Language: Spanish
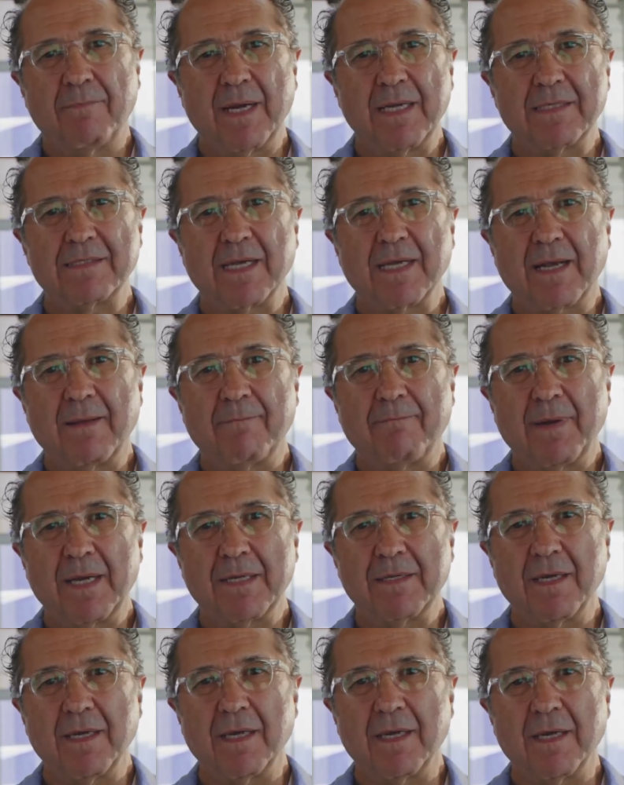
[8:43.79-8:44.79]
Para esta
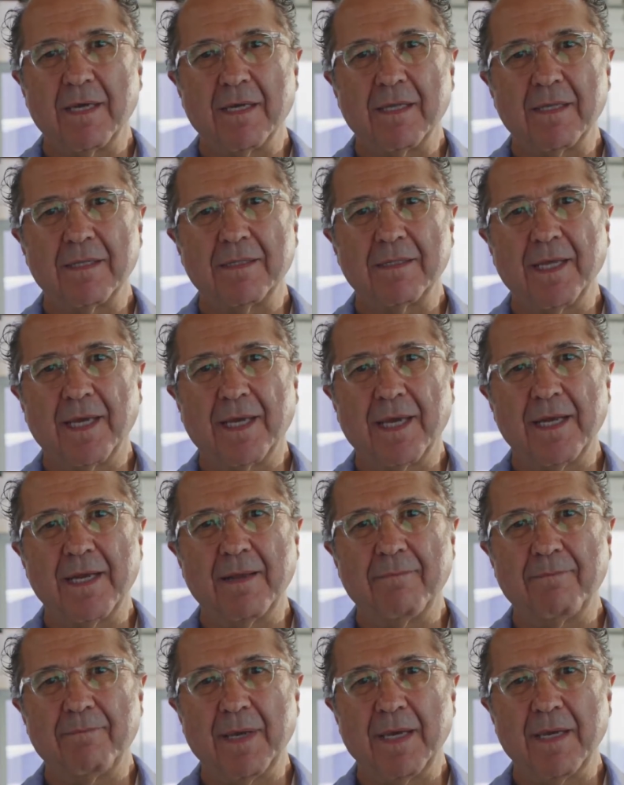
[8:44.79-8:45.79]
campaña de
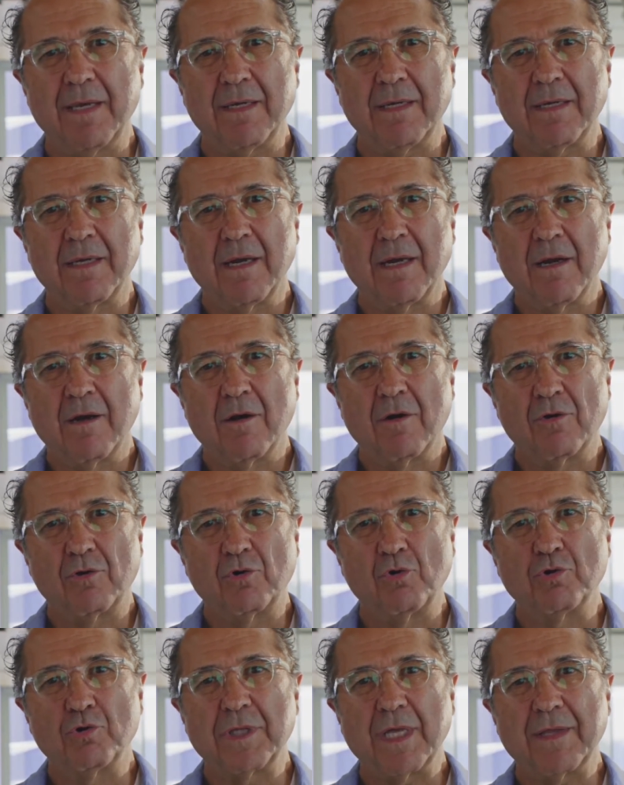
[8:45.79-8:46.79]
GNP,
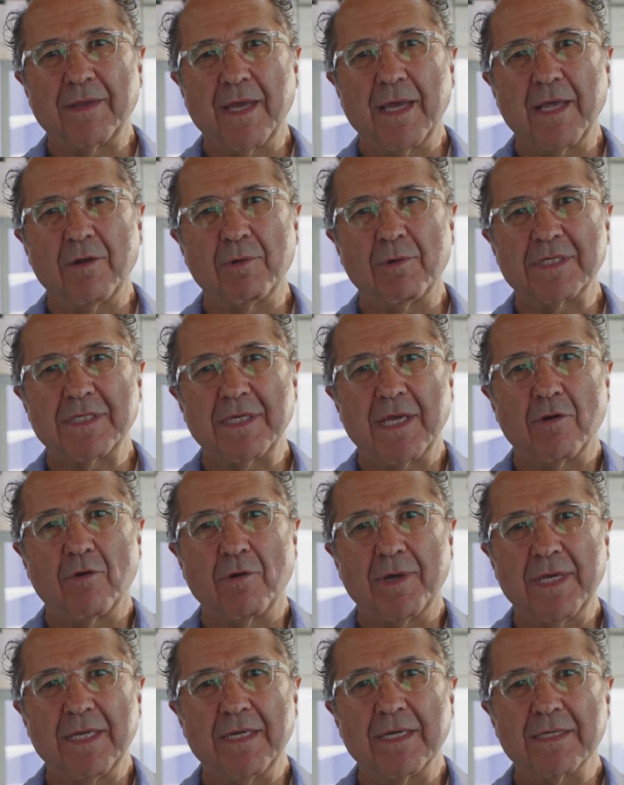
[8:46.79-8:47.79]
Ruta de Héroes y
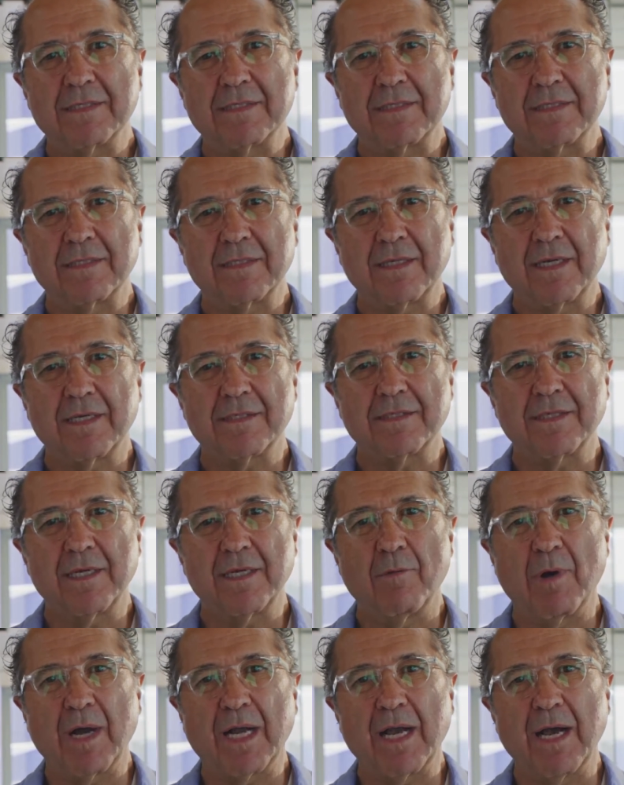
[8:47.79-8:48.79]
Heroínas, que se
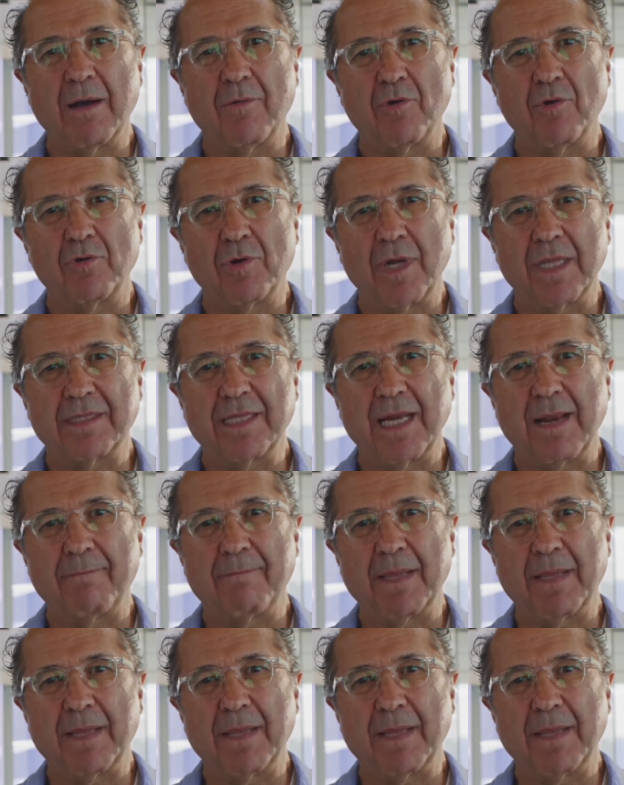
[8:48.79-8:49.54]
llevó a cabo durante la